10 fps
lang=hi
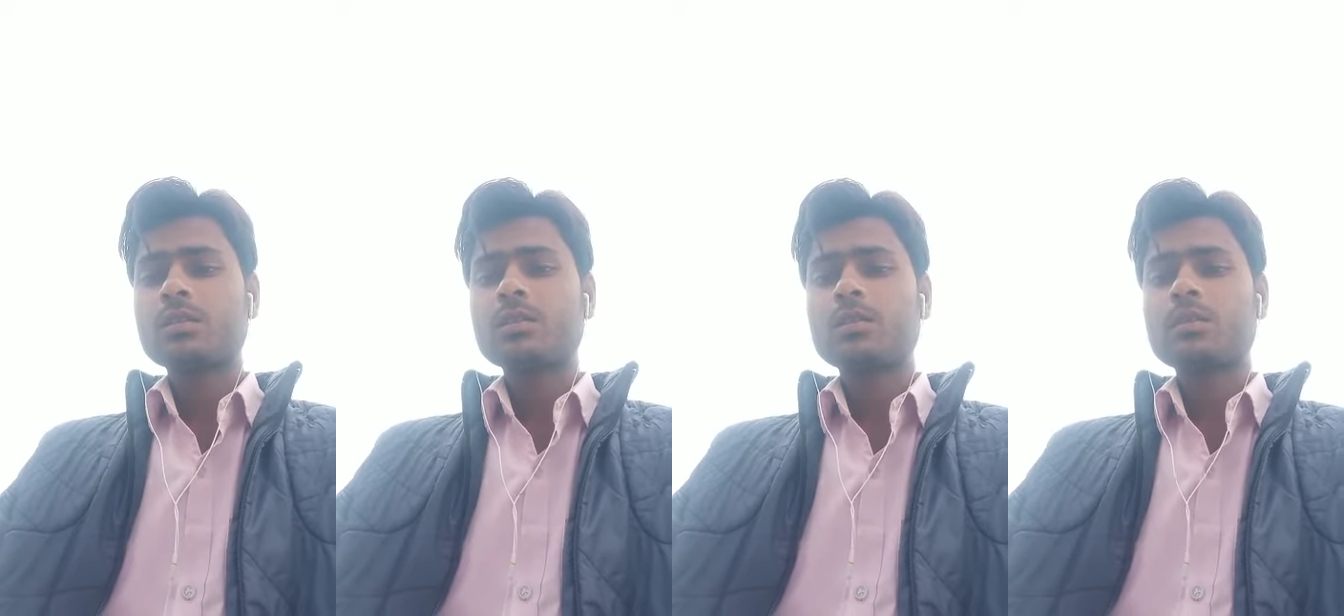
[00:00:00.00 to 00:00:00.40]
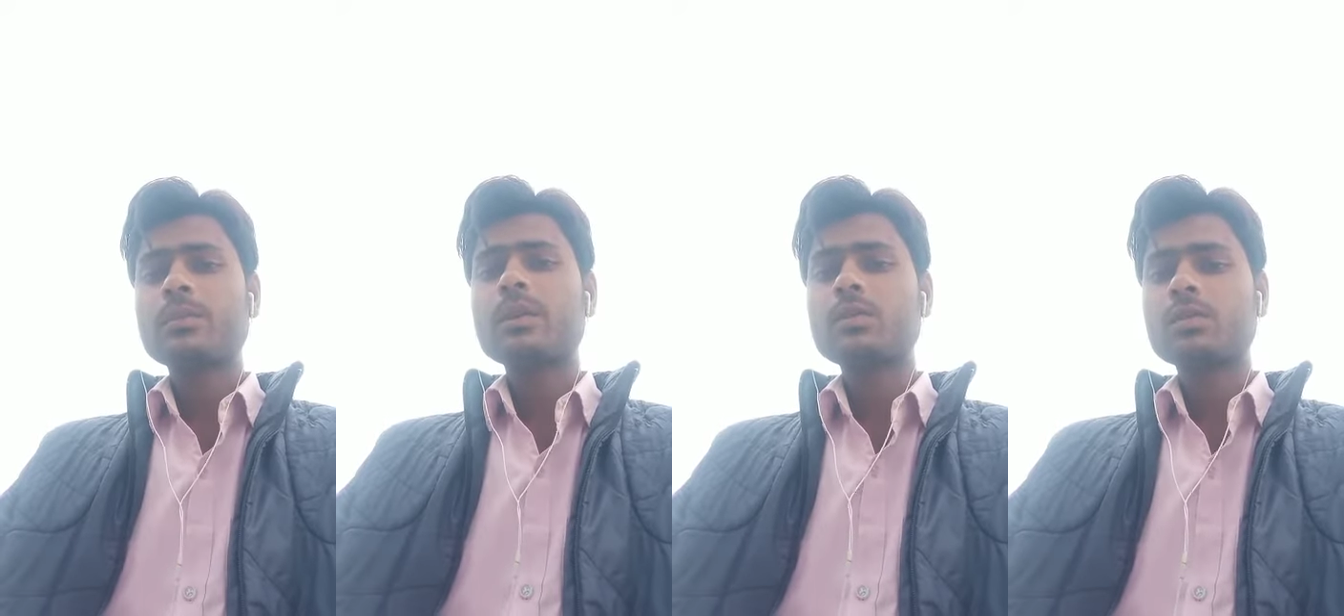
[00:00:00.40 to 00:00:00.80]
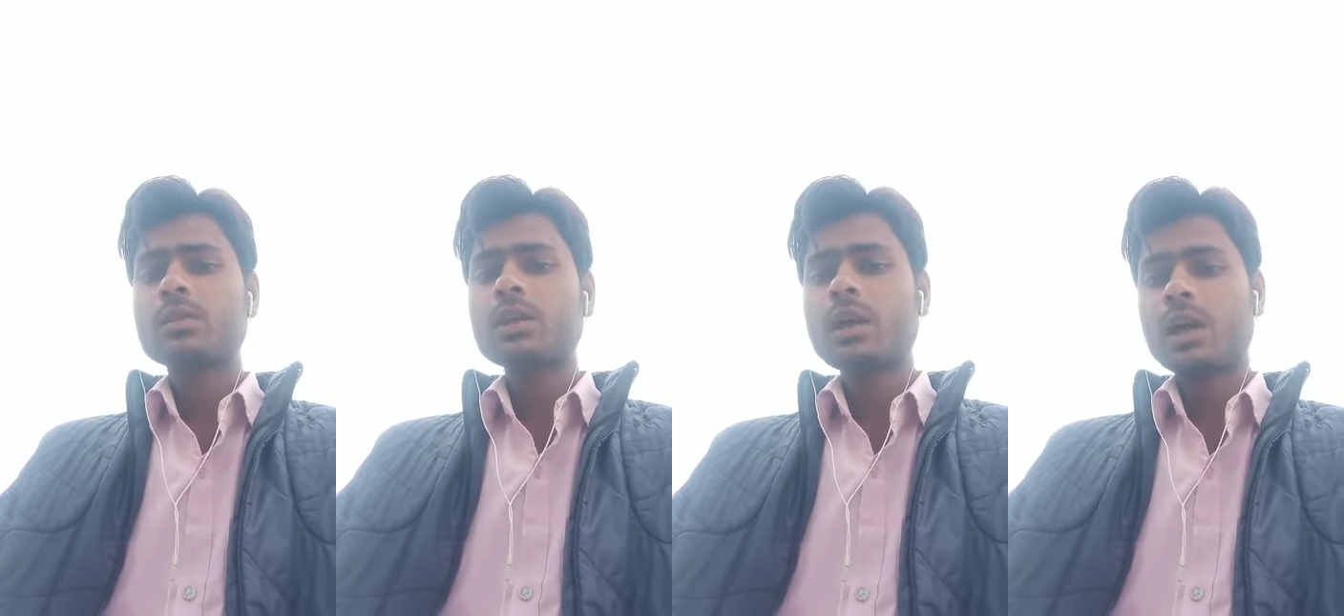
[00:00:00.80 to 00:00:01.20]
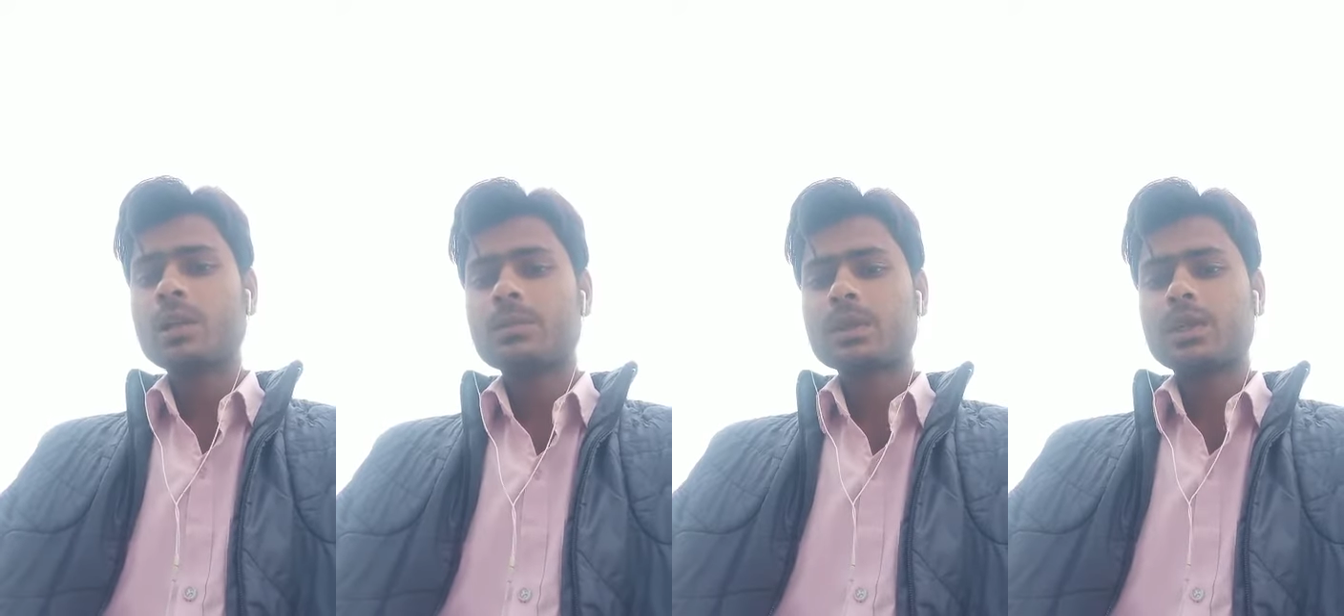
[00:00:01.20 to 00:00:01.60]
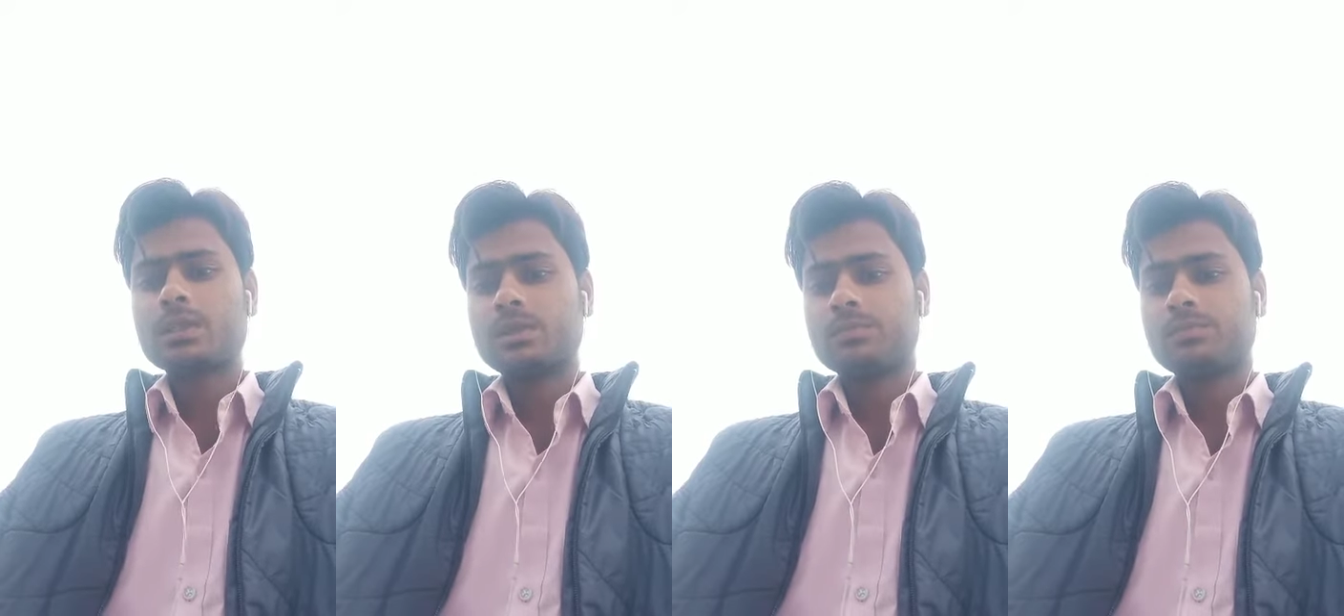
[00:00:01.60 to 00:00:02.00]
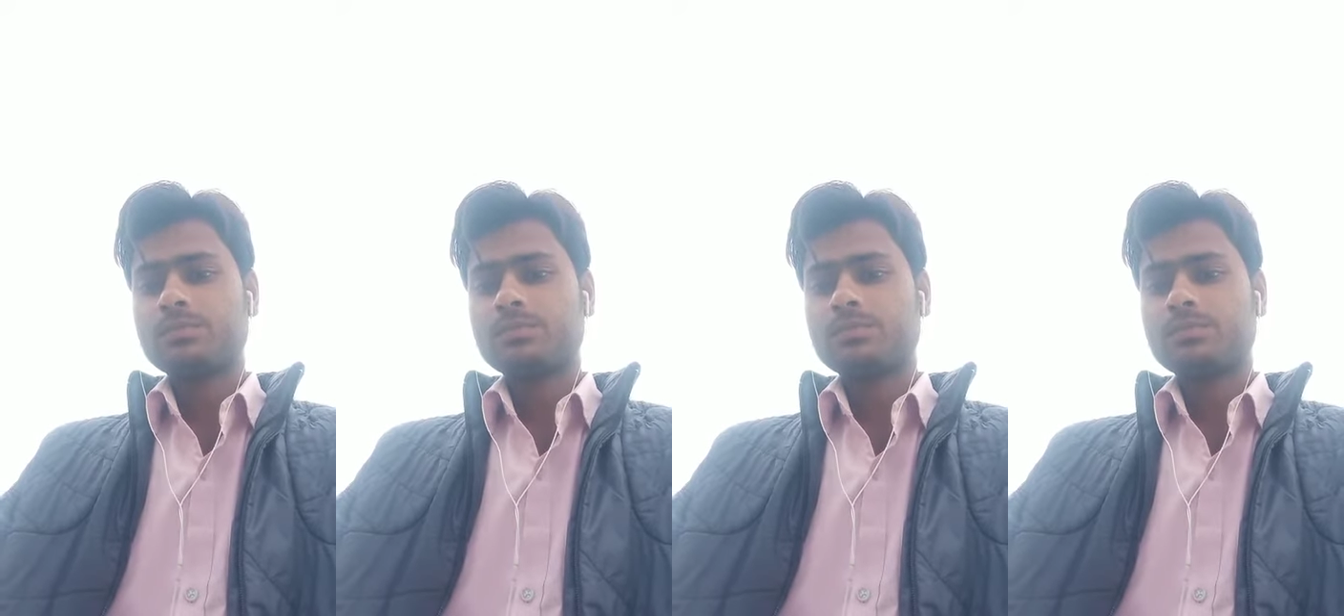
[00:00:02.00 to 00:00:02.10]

तो मिट्टी होती हैं आठ प्रकार की